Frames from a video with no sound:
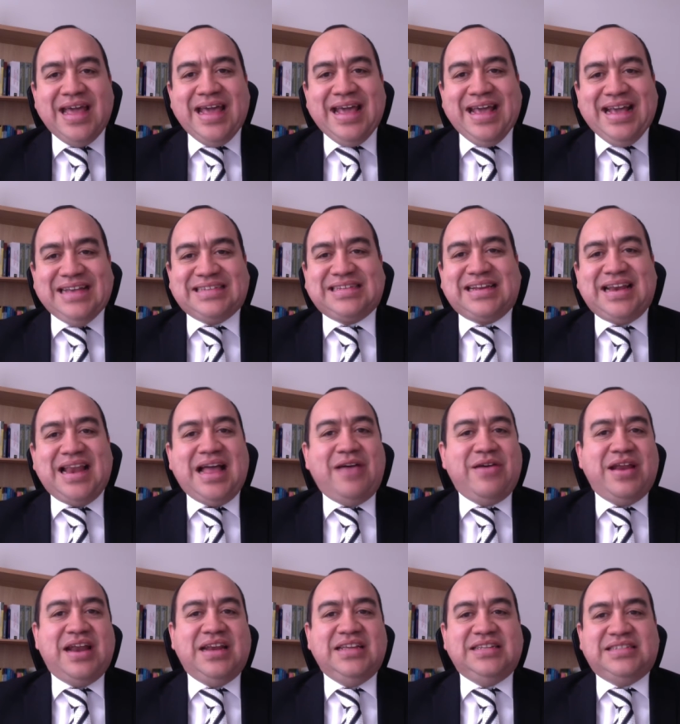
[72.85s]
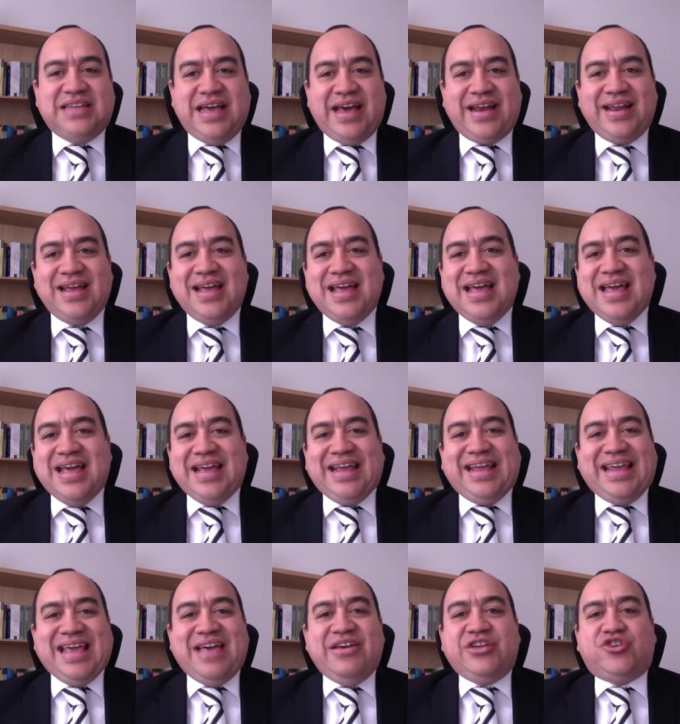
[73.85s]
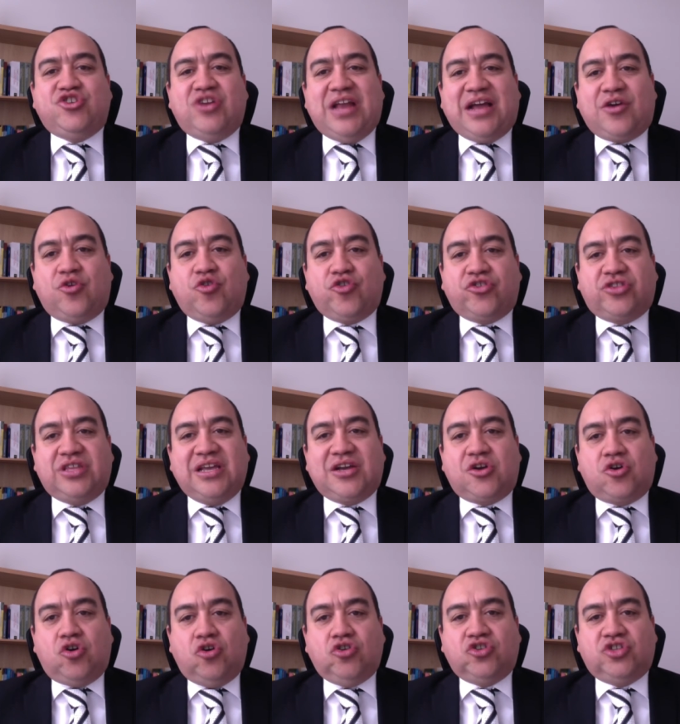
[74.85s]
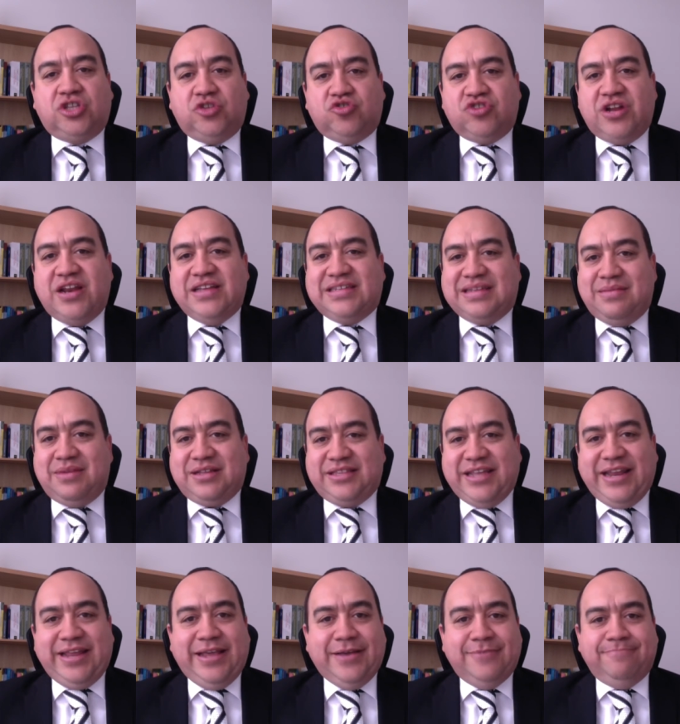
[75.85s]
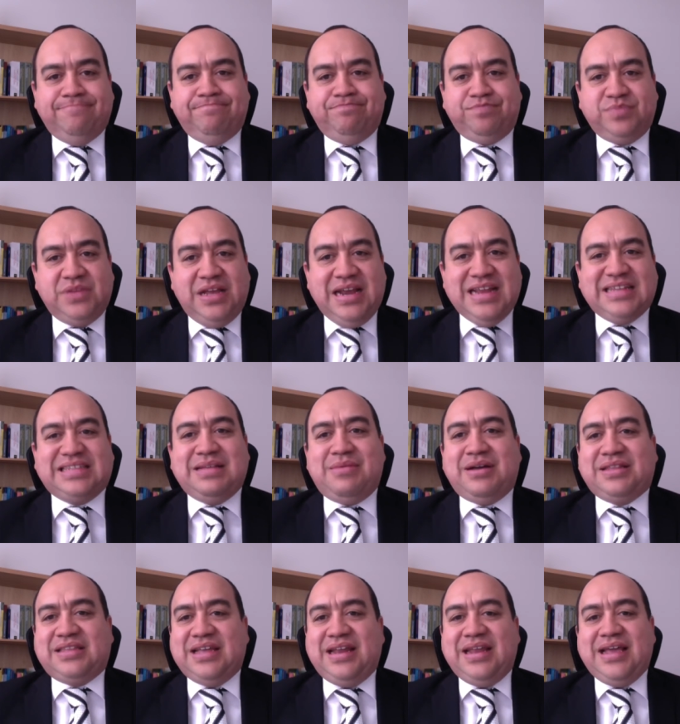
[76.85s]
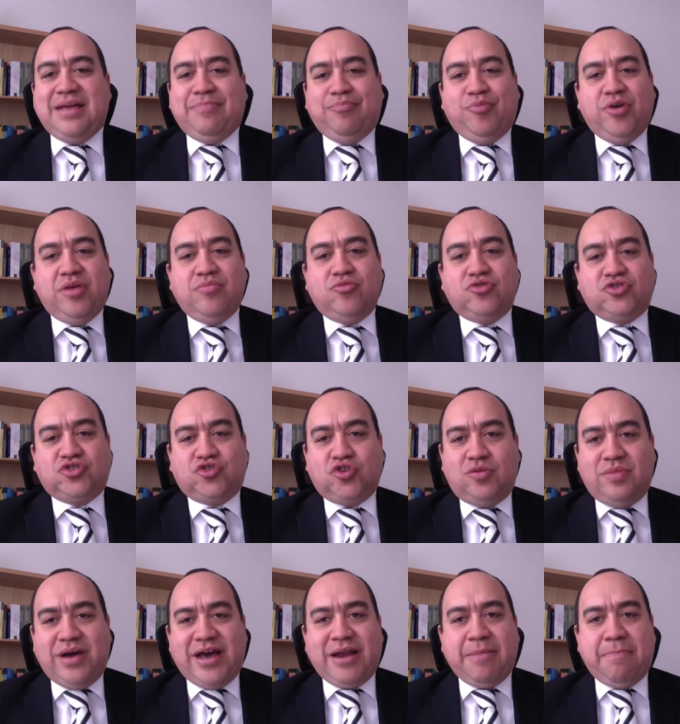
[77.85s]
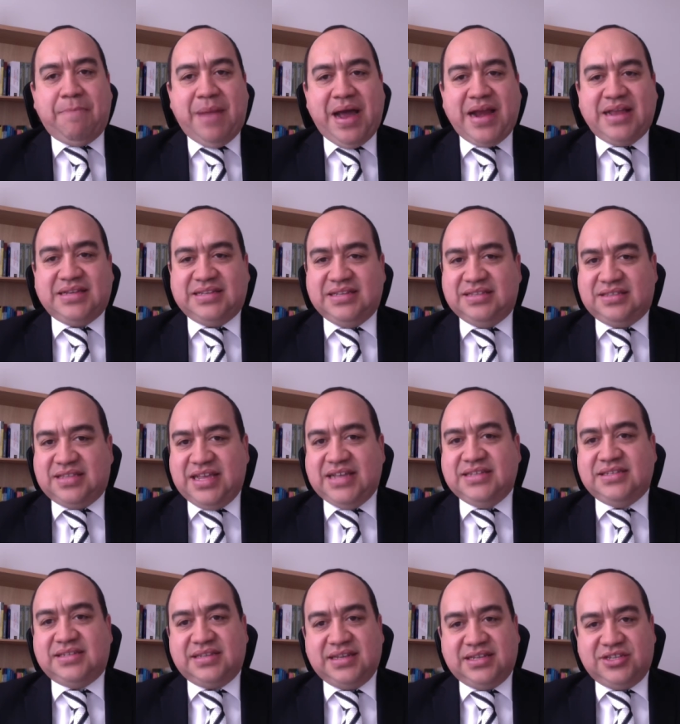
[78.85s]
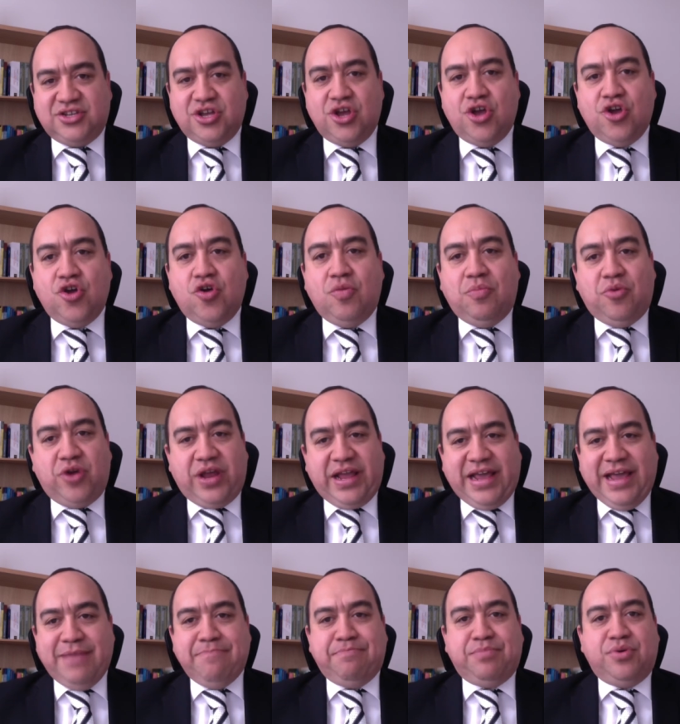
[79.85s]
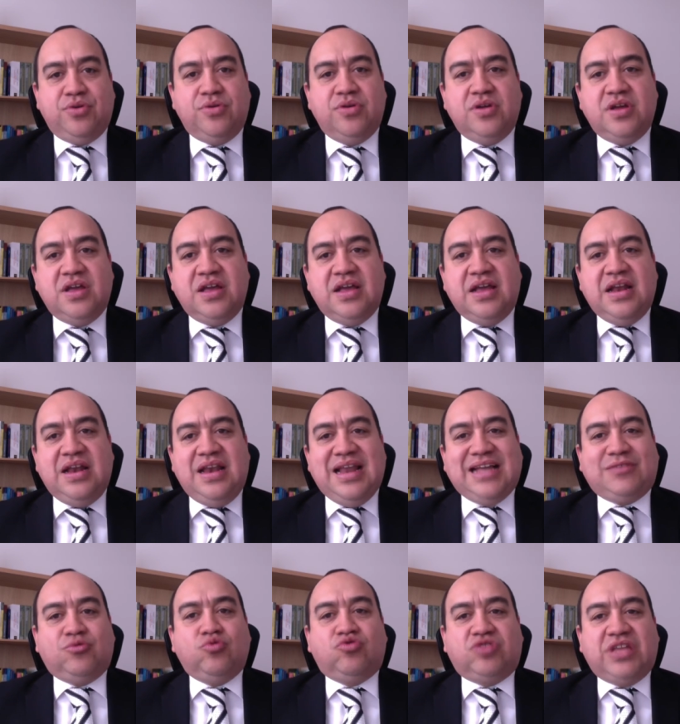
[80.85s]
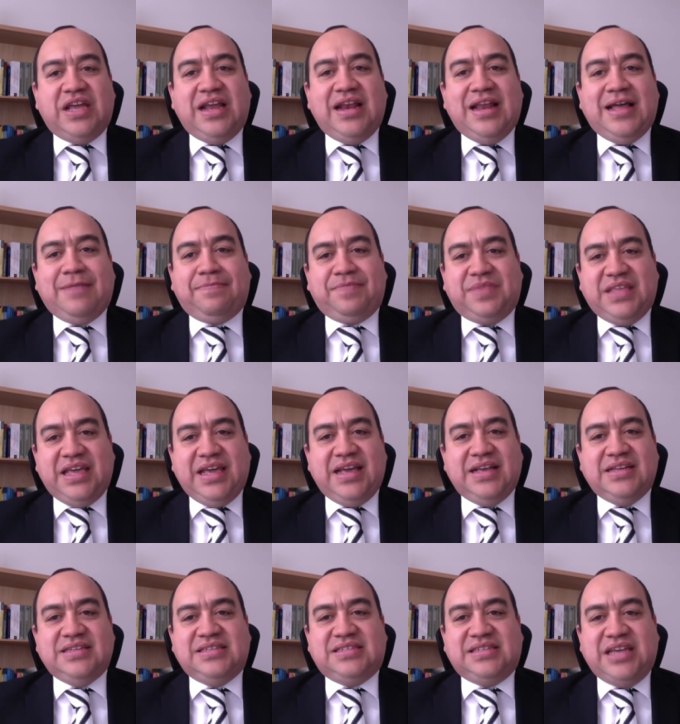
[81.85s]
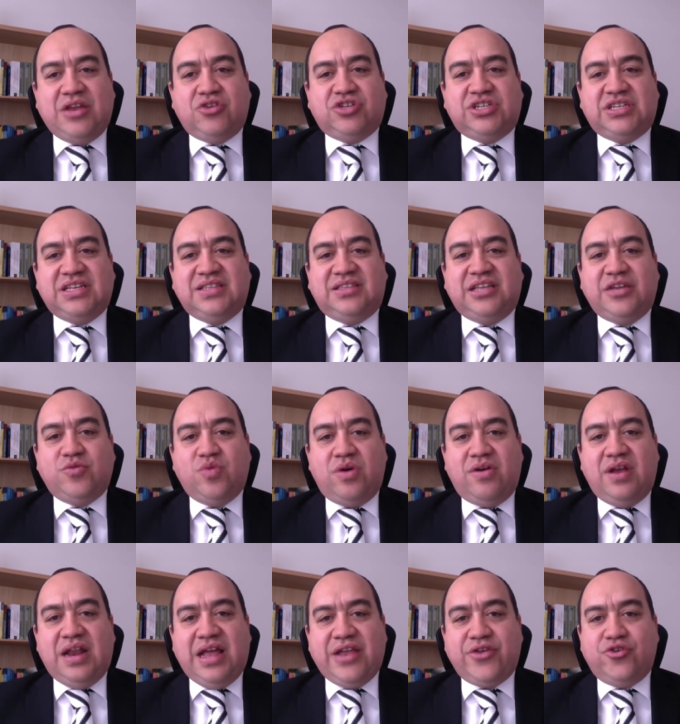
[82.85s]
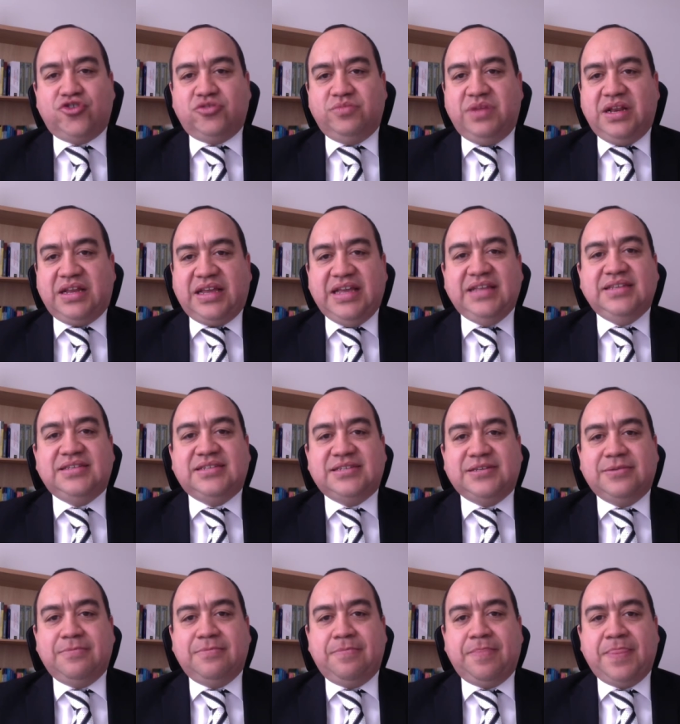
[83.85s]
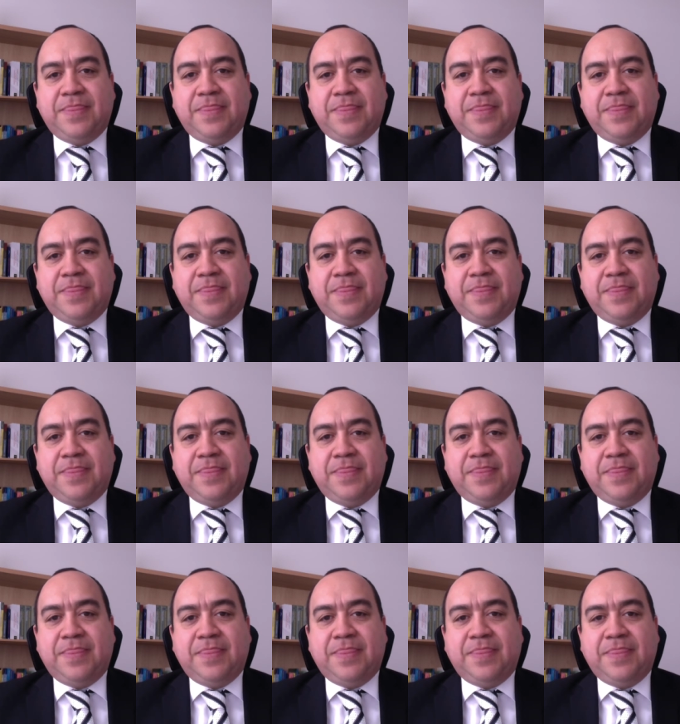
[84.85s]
es clave analizar qué ha dicho la Corte Constitucional en esta materia. En esta materia podemos tomar varias sentencias. Por ejemplo, la tutela T069 del año 2015,